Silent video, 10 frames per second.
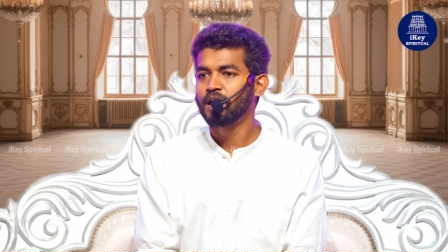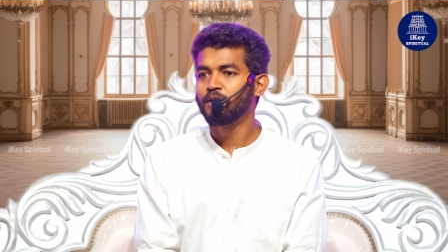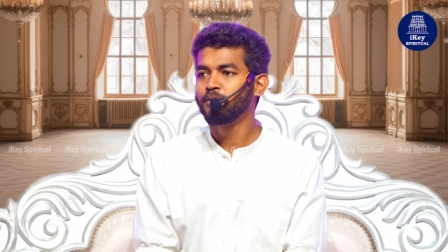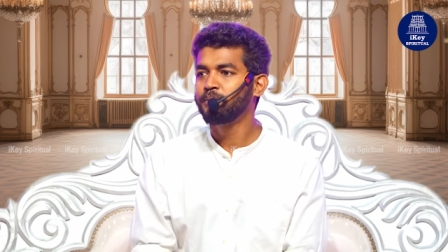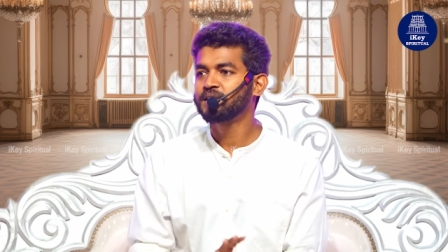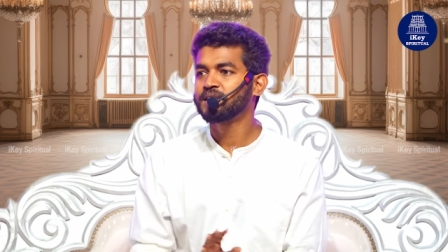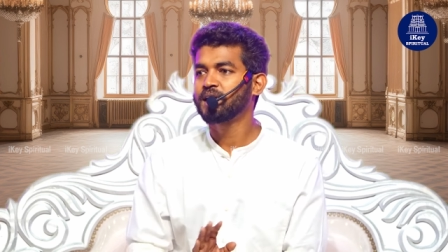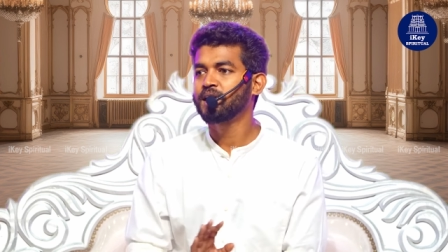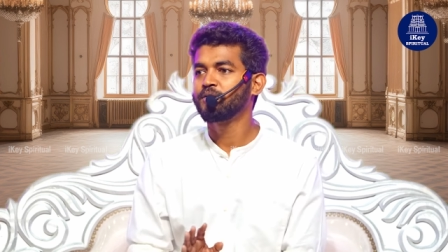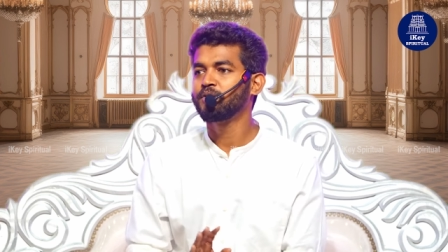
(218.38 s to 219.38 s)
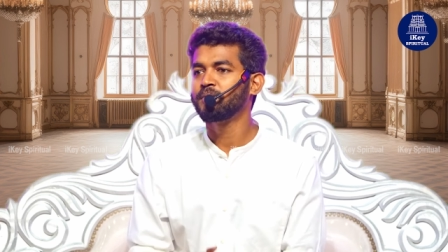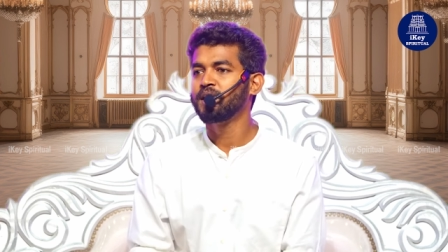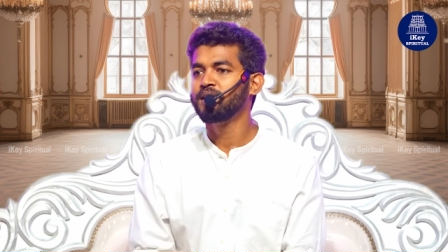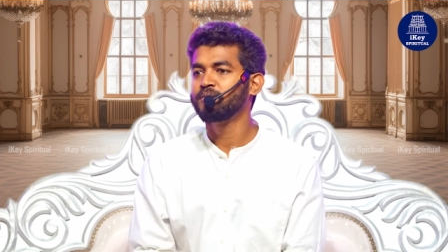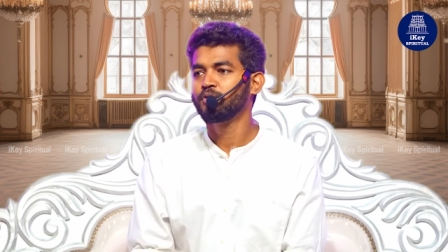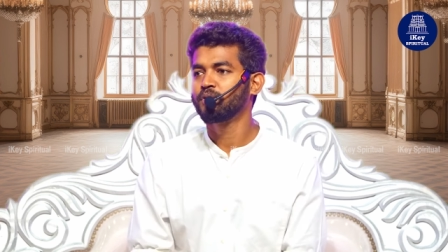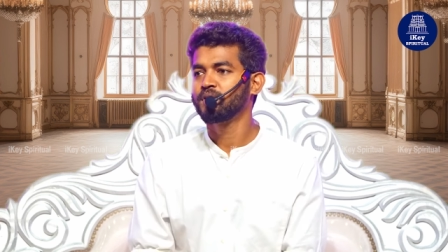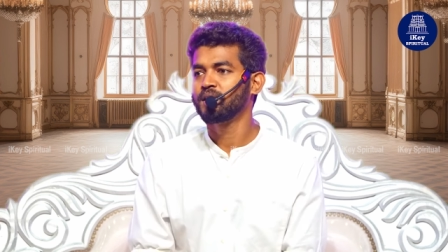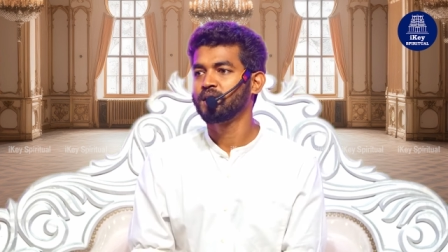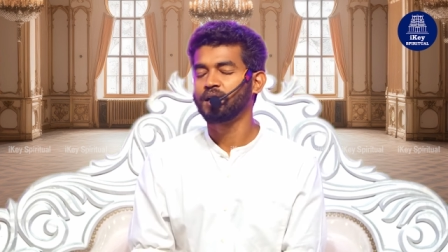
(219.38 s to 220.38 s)
நான் ஒரு பிச்சைக்காரன் உங்க மைண்டுக்கு
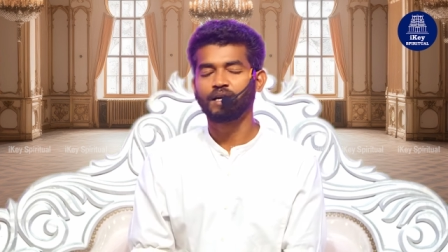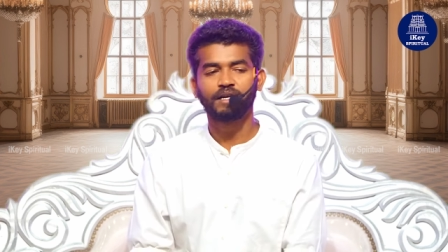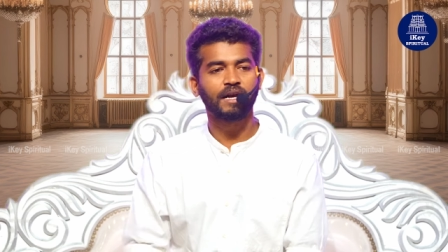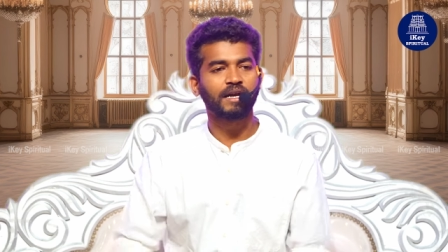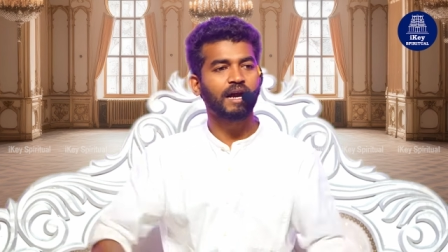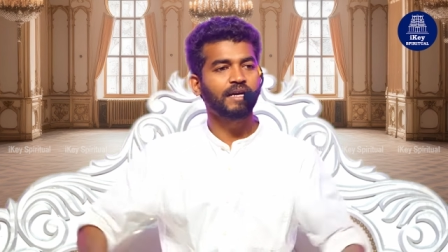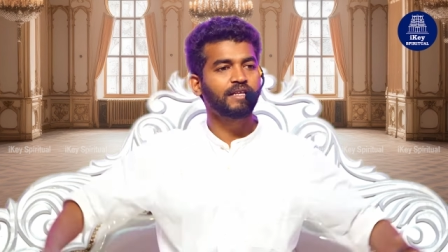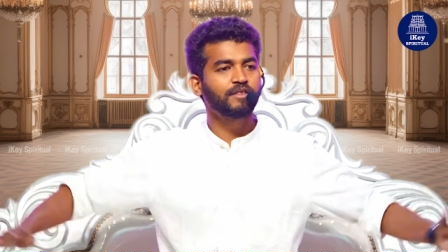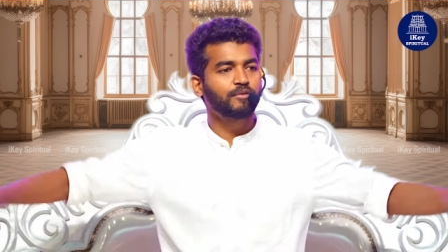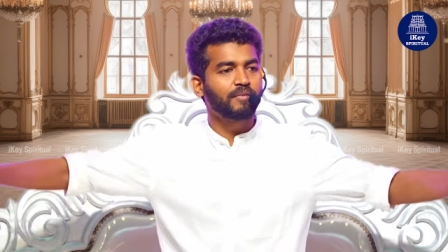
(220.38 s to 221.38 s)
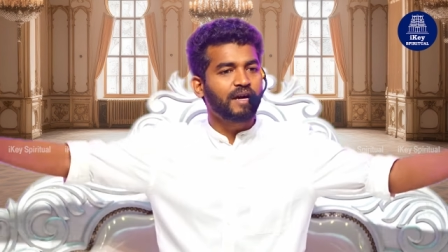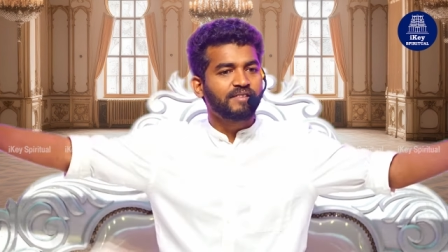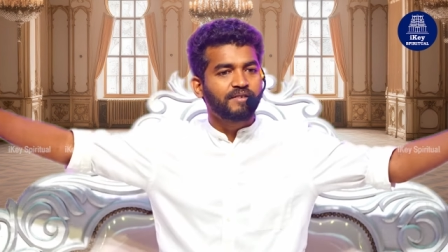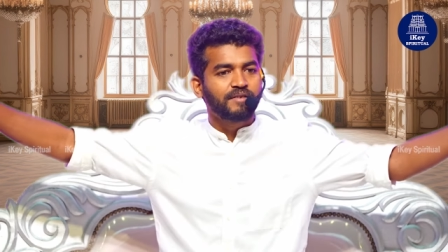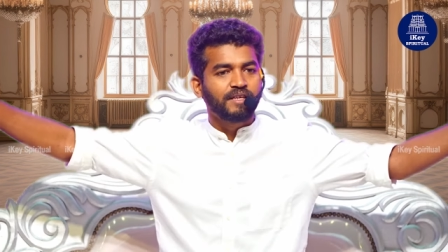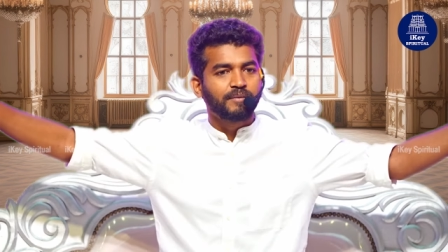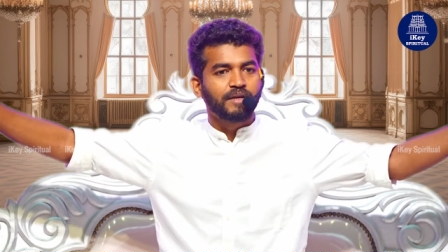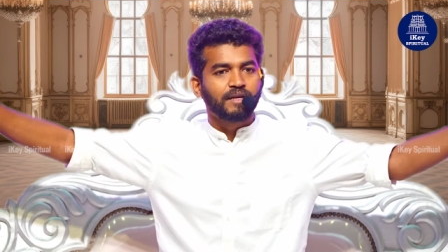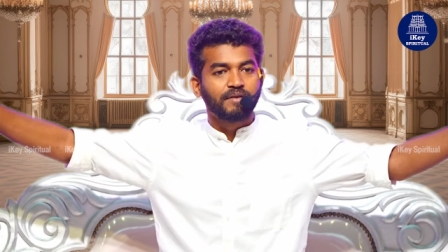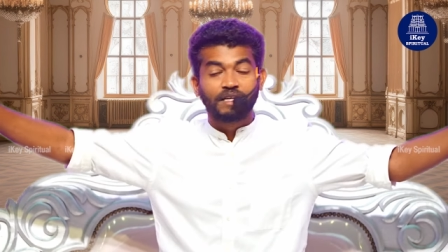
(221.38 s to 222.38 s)
போறது இல்ல நான் அனைத்தும்
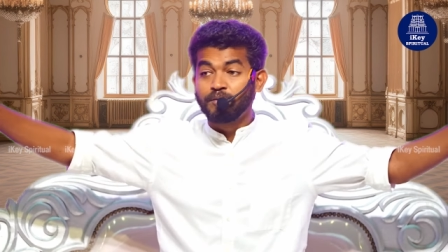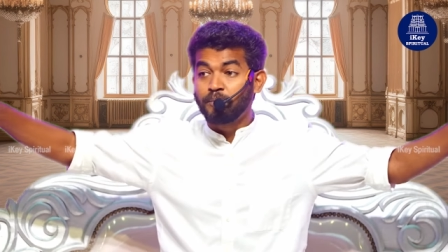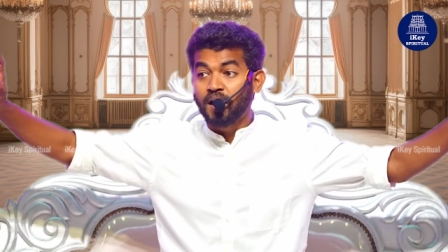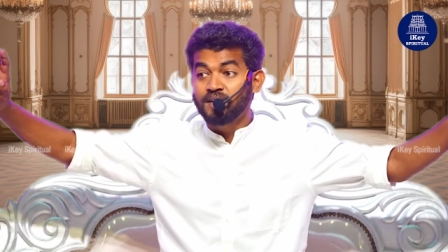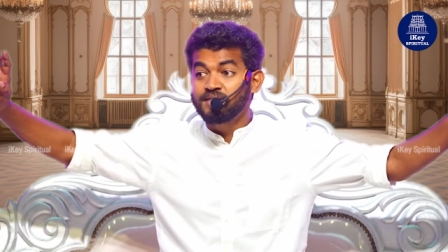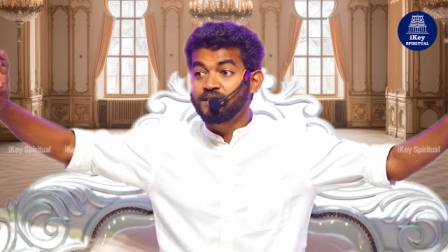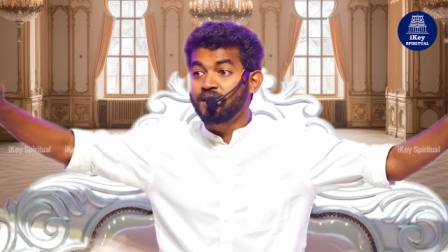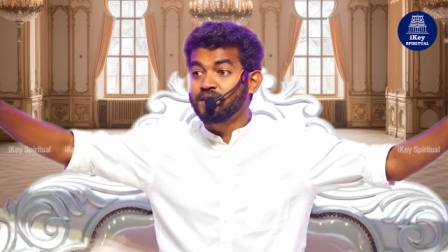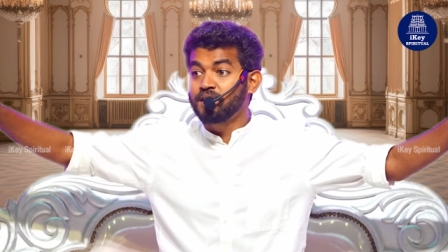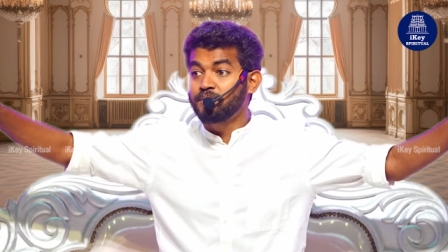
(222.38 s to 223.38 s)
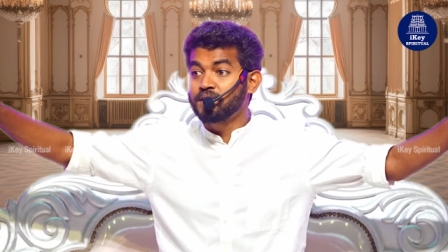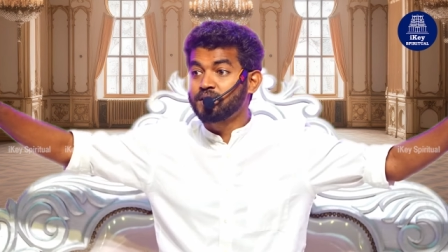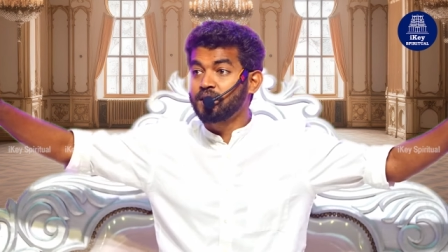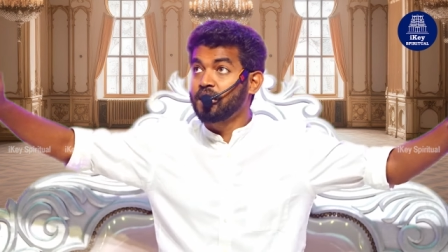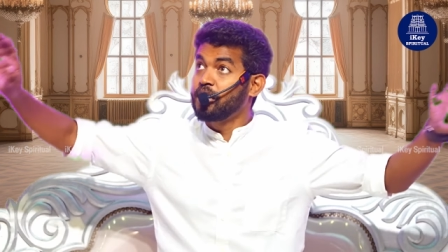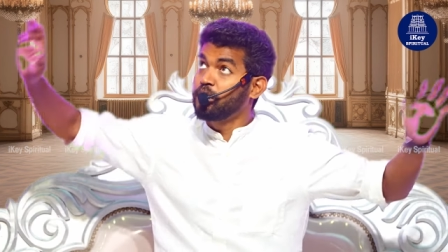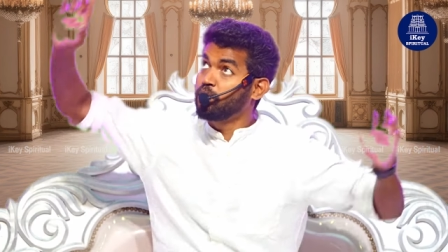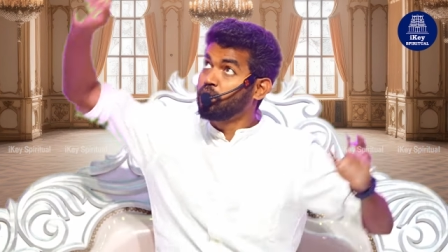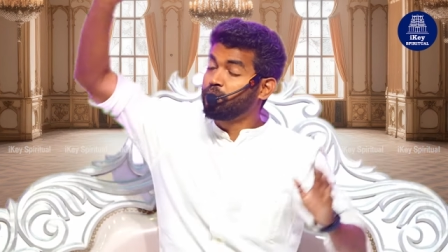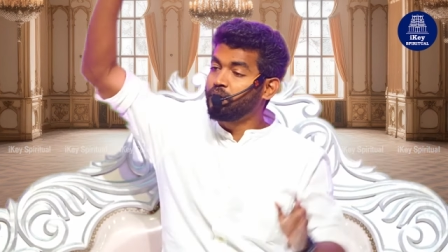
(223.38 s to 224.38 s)
ஆசீர்வதிக்கப்பட்டவன் இது பாசிட்டிவா இருந்துட்டா பிரச்சனை இல்லை
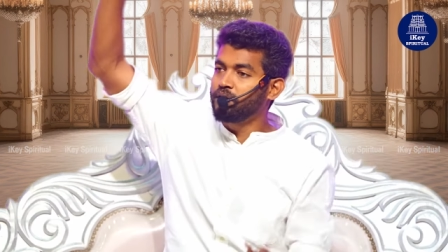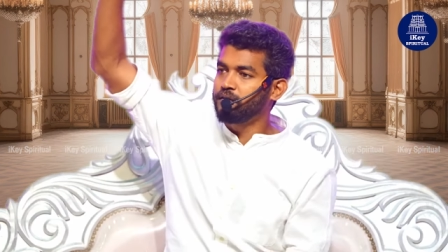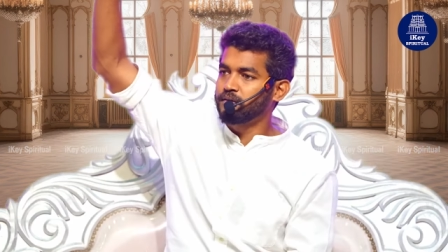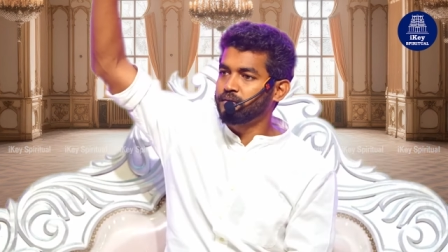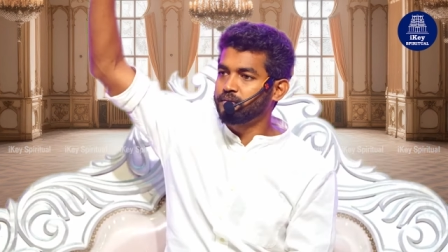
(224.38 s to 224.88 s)
ஈவோக்கு போயிருது